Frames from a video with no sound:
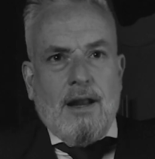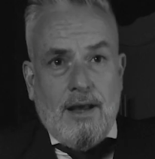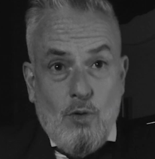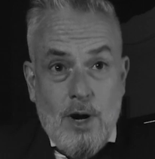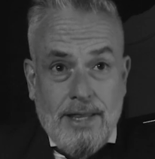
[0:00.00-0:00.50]

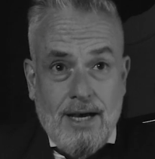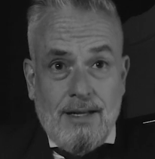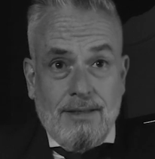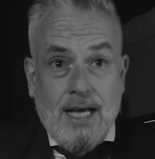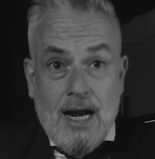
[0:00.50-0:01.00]

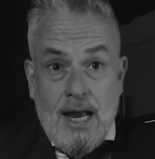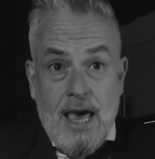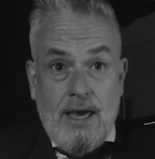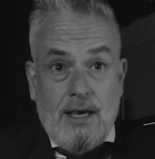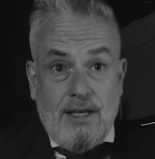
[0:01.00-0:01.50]
Recuerda dar
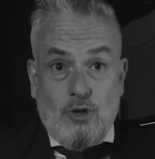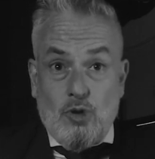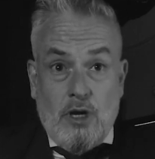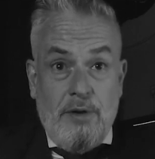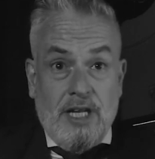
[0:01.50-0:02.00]
like y
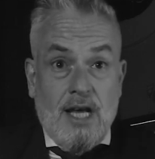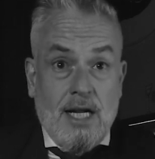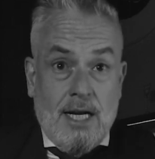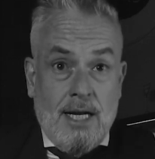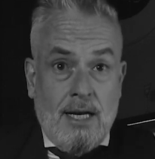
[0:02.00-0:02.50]
suscribirte
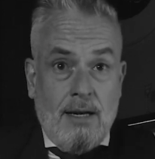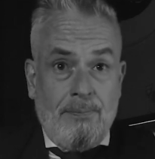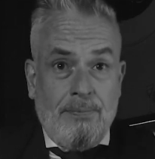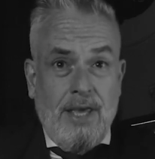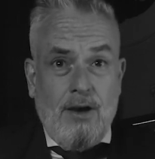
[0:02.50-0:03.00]
al canal
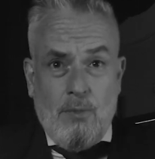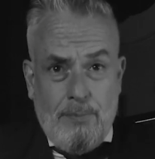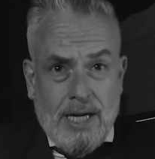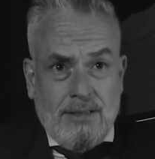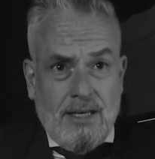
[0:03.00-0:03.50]
y
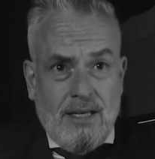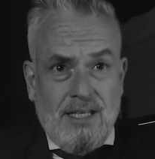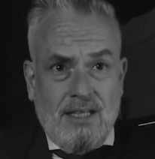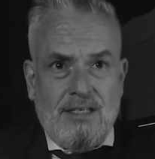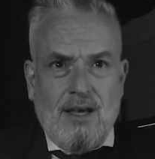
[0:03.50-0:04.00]
comparte
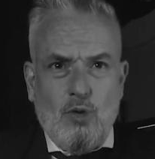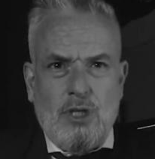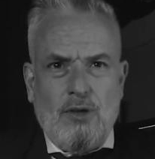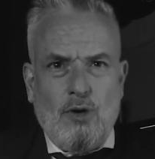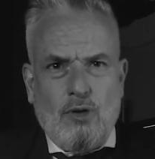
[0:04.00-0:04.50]
si te está
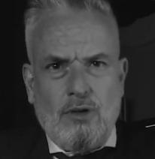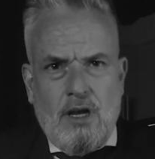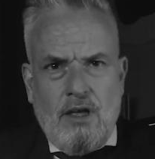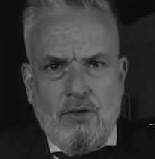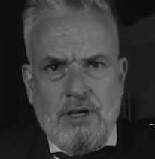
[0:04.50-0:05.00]
gustando el
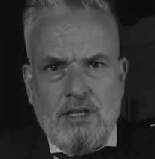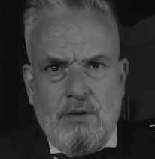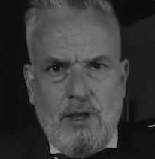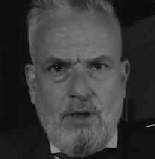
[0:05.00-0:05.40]
contenido de este